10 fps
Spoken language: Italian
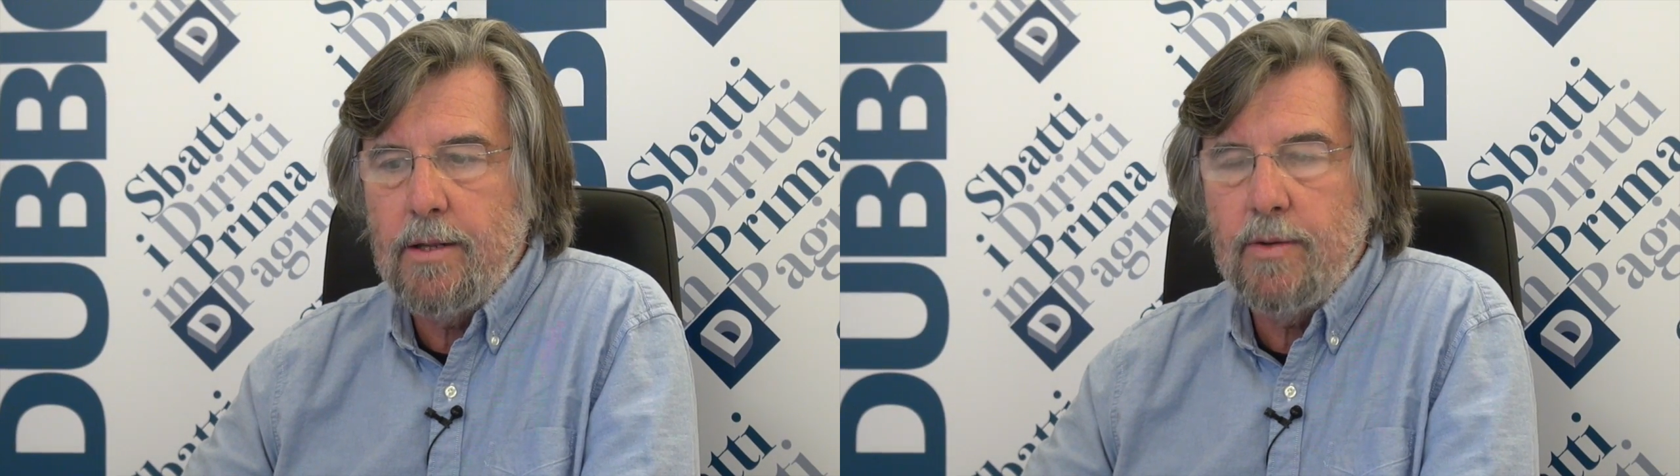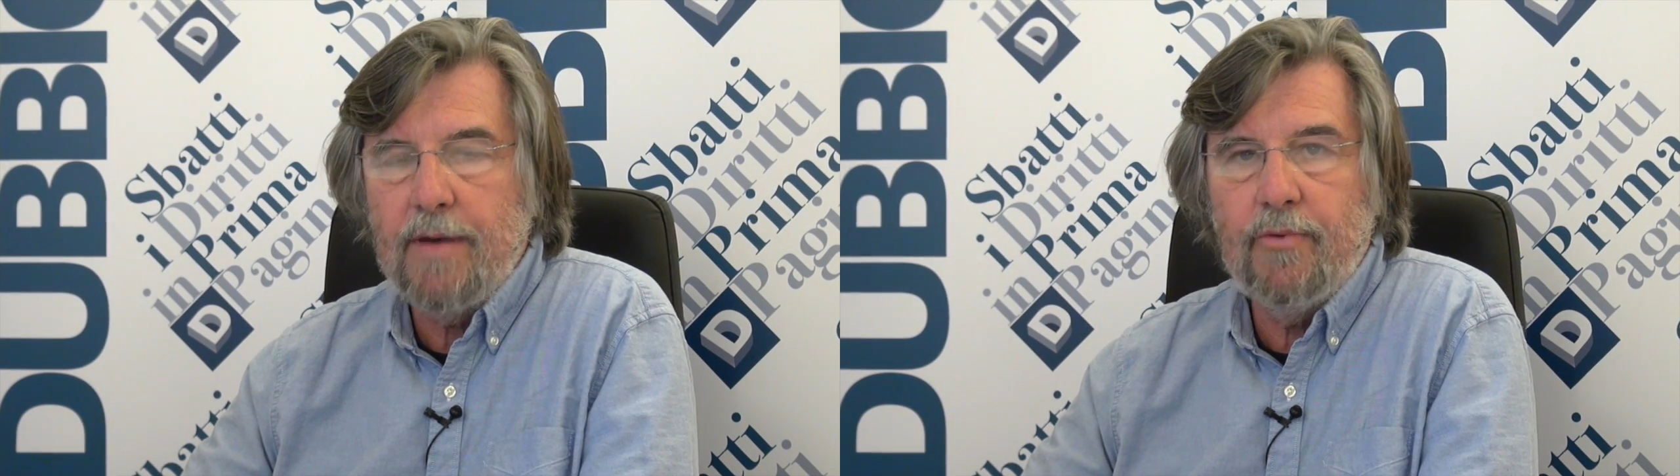
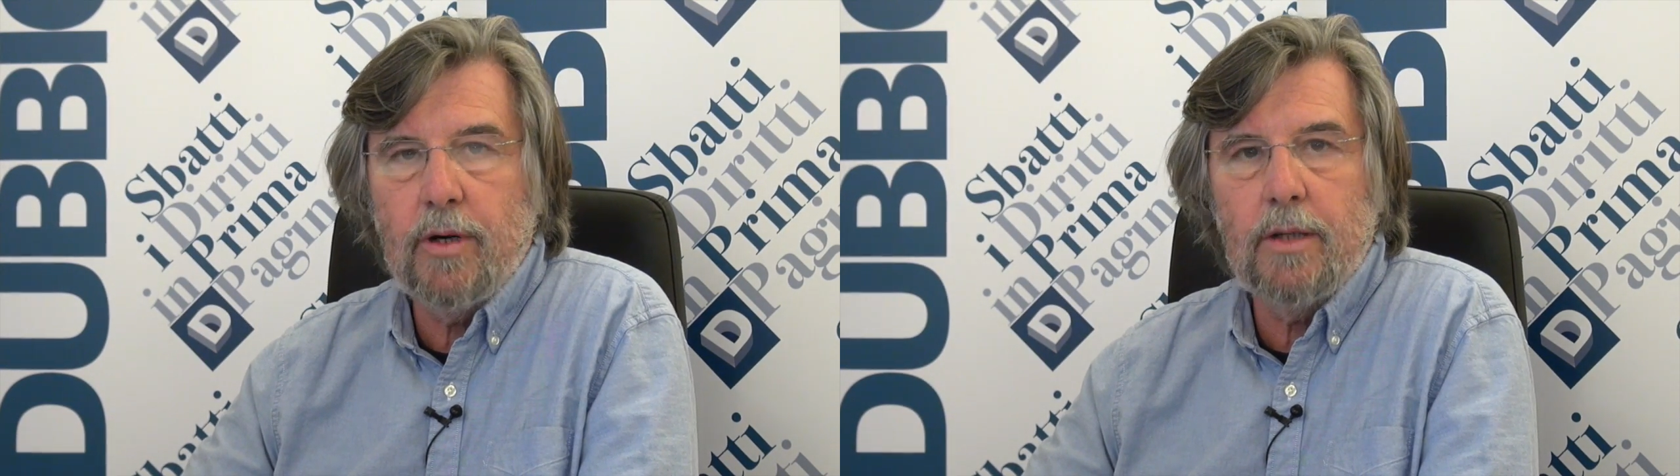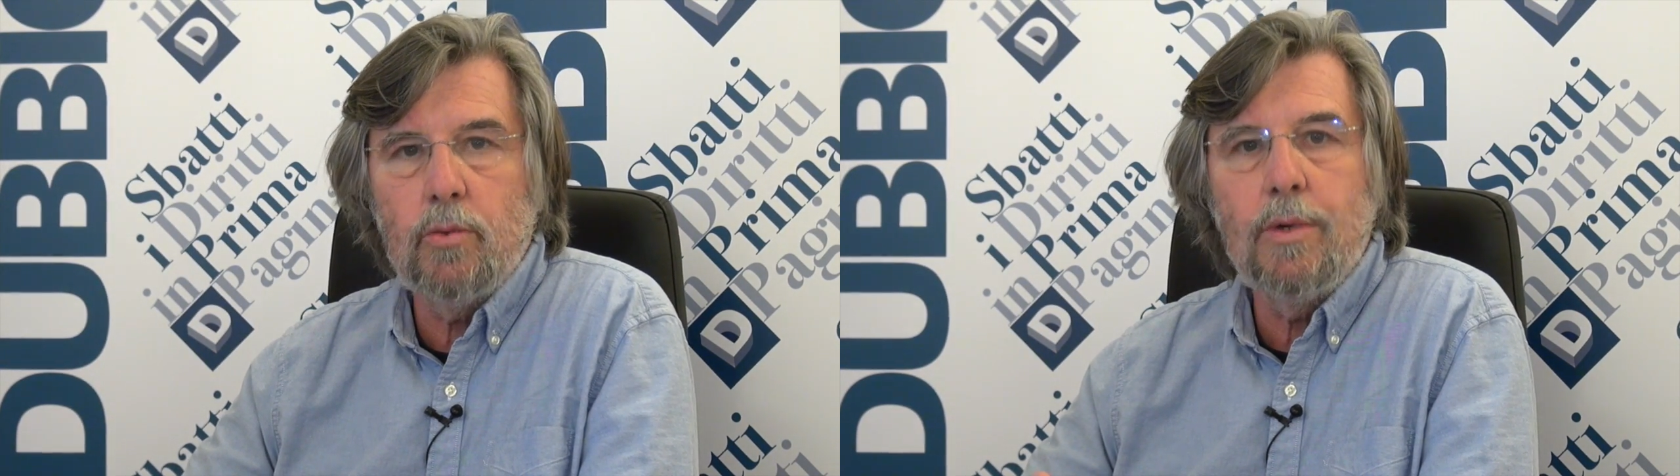di
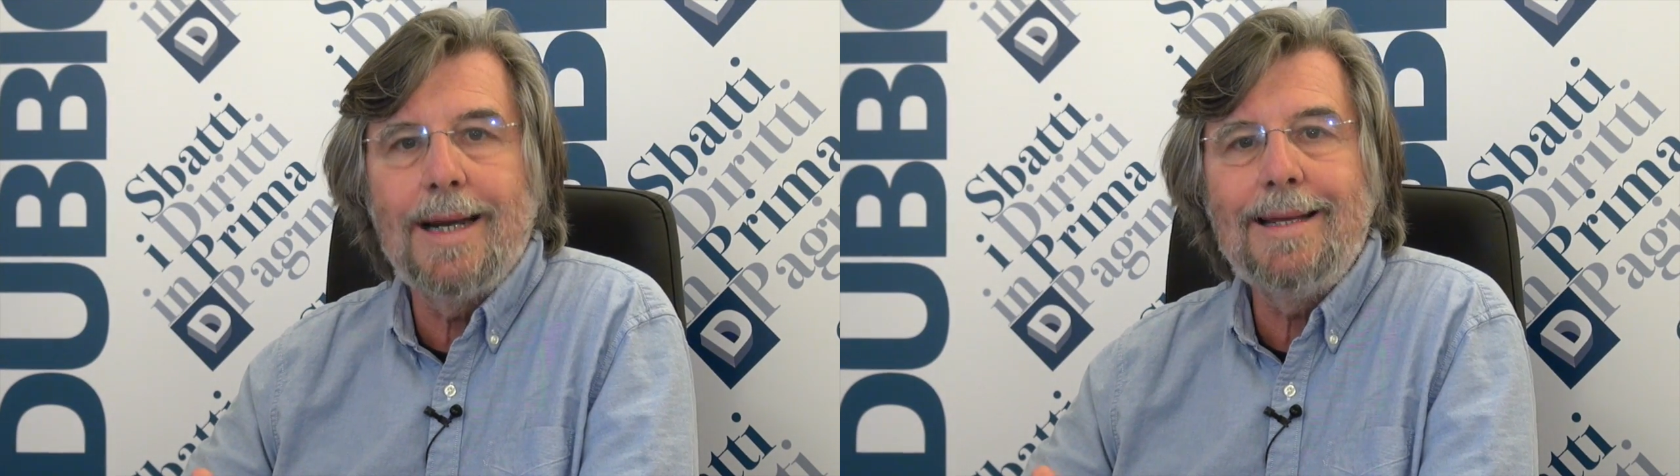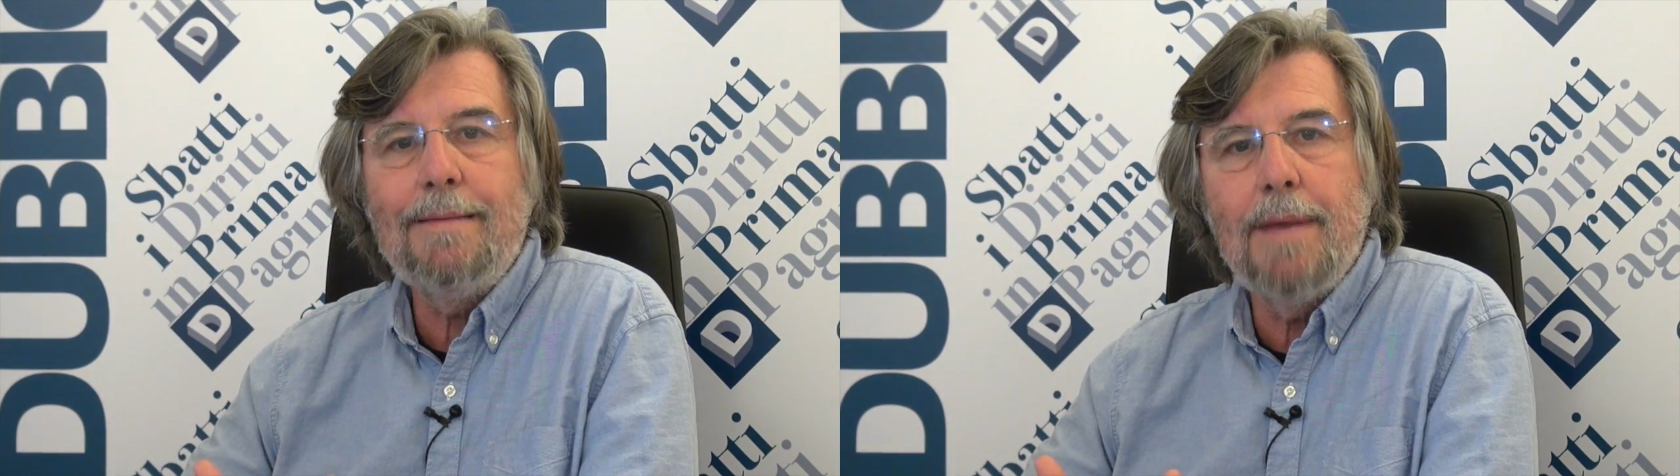
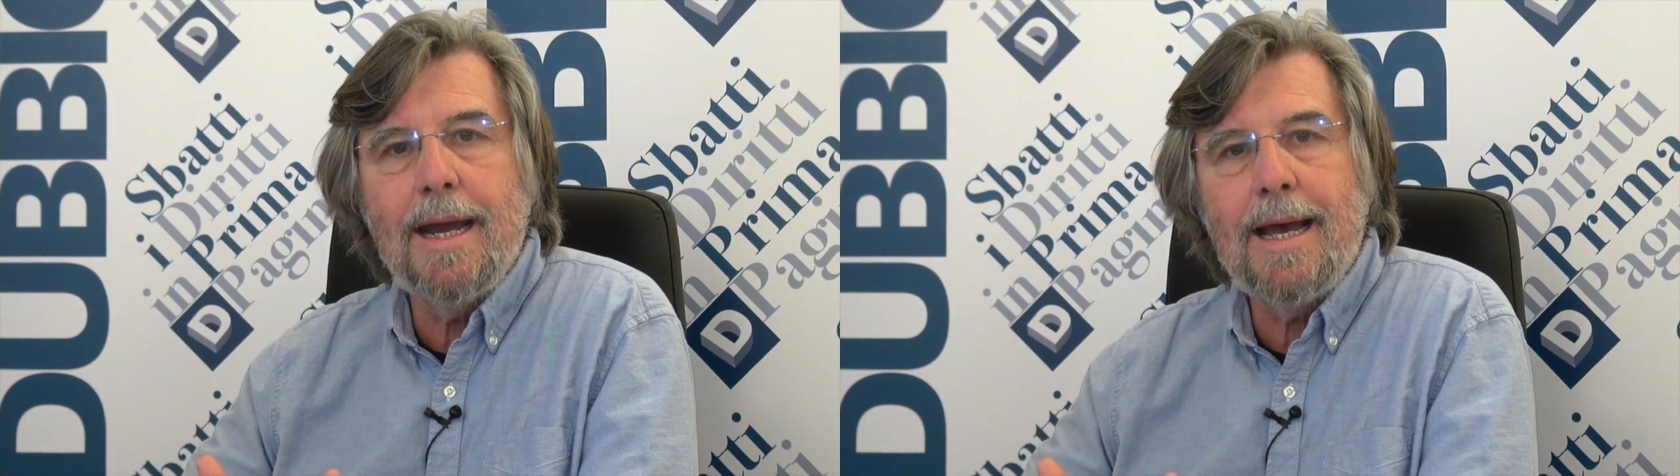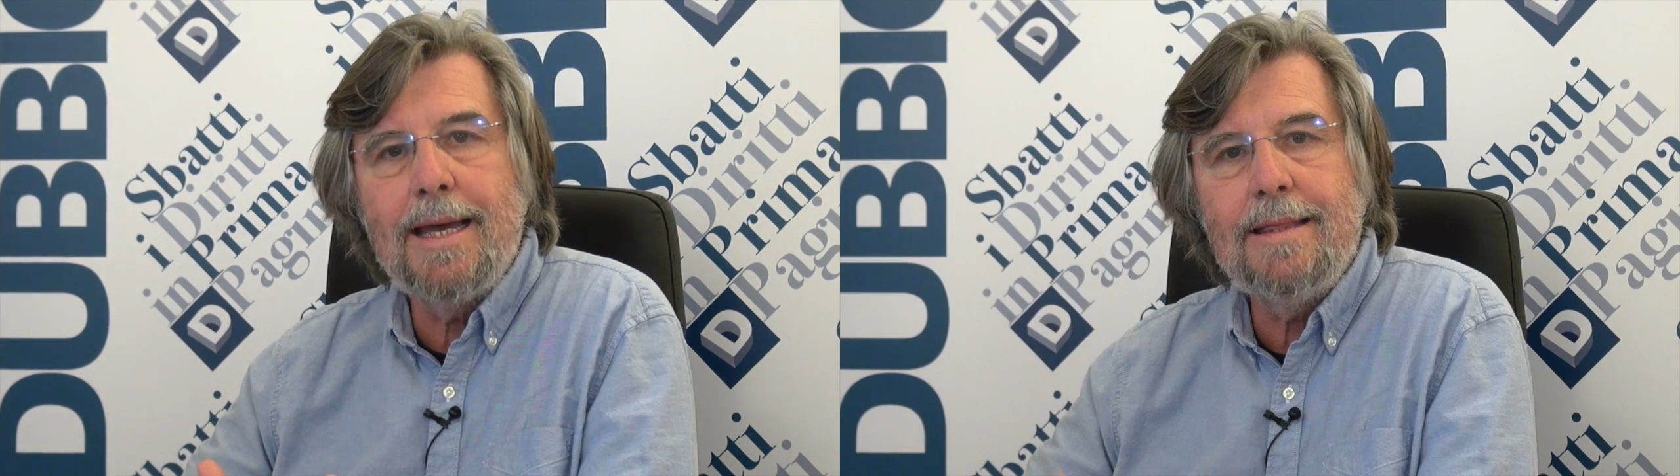un'avvocatura libera e